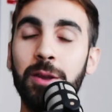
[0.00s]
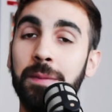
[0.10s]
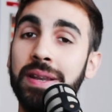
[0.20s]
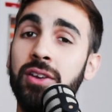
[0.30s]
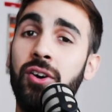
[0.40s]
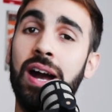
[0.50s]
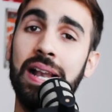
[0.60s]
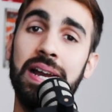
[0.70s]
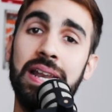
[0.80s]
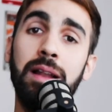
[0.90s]
Bienvenido
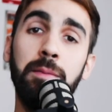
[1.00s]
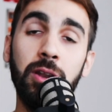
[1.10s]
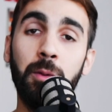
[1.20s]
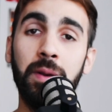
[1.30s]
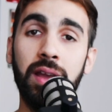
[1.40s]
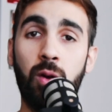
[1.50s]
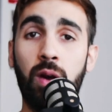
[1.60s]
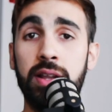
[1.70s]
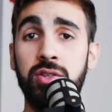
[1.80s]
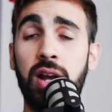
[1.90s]
al canal, mi nombre es
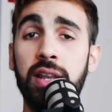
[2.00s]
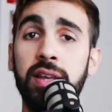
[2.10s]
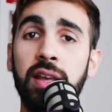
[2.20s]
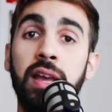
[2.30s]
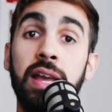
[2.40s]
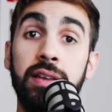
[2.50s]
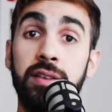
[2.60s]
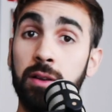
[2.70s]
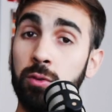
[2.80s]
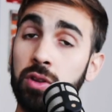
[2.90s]
Juan Socalí y
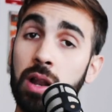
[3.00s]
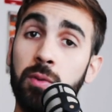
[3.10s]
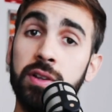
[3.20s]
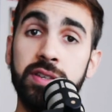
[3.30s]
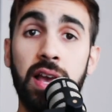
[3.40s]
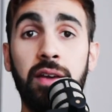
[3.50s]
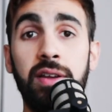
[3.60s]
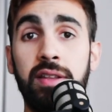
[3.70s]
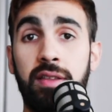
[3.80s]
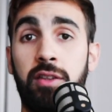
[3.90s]
si te gustó la publicidad que
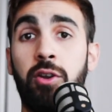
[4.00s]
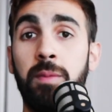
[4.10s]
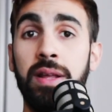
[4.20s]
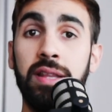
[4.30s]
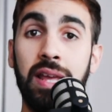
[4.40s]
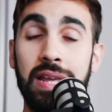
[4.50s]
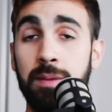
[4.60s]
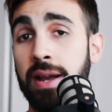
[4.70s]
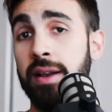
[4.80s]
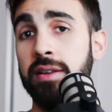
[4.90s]
viste anteriormente y
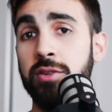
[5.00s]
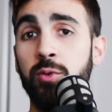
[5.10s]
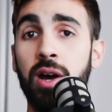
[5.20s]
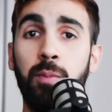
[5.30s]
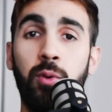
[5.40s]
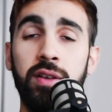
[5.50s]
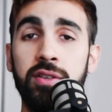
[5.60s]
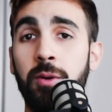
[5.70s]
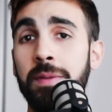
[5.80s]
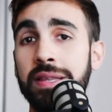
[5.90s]
me querés ayudar, podés
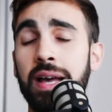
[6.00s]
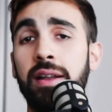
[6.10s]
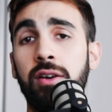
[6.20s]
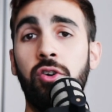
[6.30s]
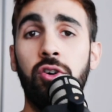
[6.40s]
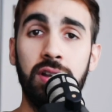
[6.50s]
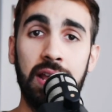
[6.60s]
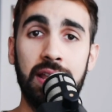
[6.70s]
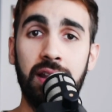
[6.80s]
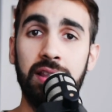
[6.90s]
comentar o
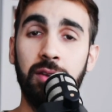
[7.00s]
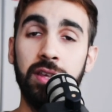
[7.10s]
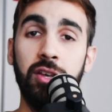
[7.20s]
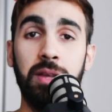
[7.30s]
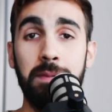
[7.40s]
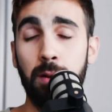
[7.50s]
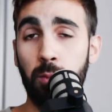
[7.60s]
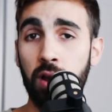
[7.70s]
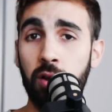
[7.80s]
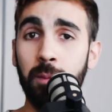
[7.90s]
likear este video, también lo
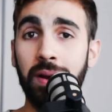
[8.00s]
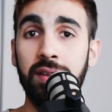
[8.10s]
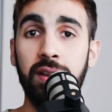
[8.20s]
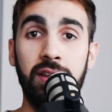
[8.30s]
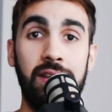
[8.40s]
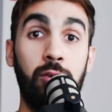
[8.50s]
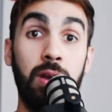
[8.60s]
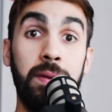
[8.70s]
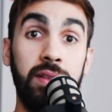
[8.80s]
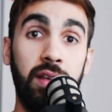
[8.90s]
podés compartir y
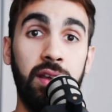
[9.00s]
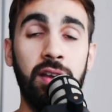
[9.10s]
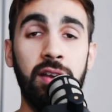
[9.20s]
obviamente